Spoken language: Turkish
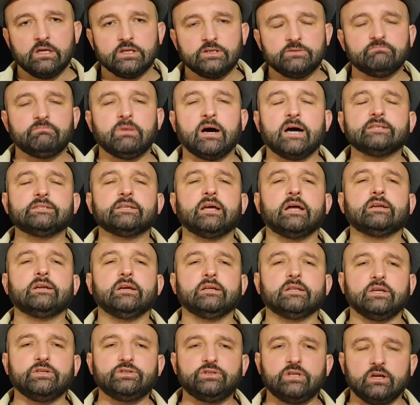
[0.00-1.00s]
Şimdi bazı
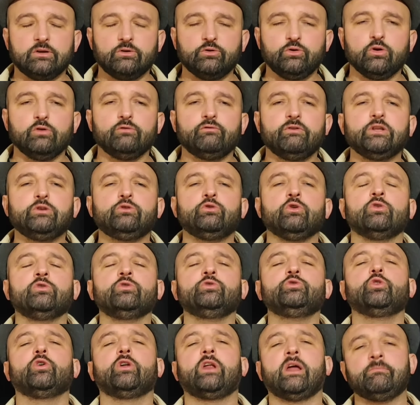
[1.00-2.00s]
arkadaşlar diyor
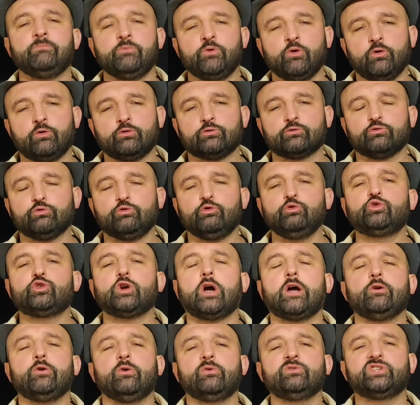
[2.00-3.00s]
videonu göremiyoruz. 3
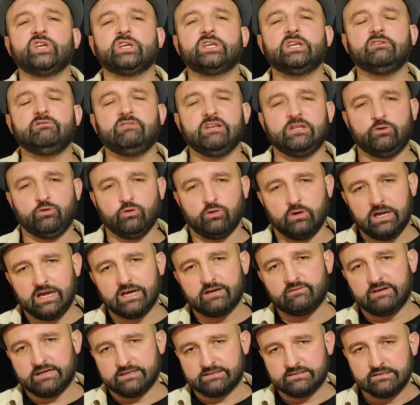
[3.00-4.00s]
ay önceki
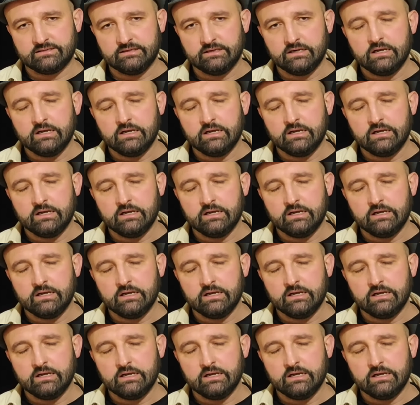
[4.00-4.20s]
videolar var.